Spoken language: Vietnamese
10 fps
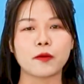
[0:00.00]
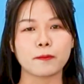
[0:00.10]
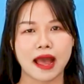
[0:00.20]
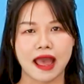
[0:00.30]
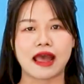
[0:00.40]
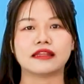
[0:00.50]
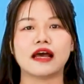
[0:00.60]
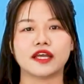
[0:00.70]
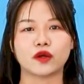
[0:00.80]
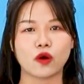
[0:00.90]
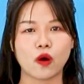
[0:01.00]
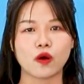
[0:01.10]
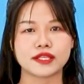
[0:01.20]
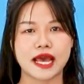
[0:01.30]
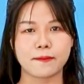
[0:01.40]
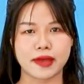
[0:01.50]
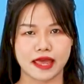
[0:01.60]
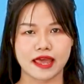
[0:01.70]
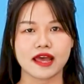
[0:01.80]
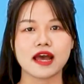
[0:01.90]
ông bà thầy cô cha
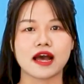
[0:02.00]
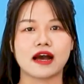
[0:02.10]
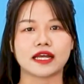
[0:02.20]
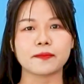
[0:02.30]
mẹ à,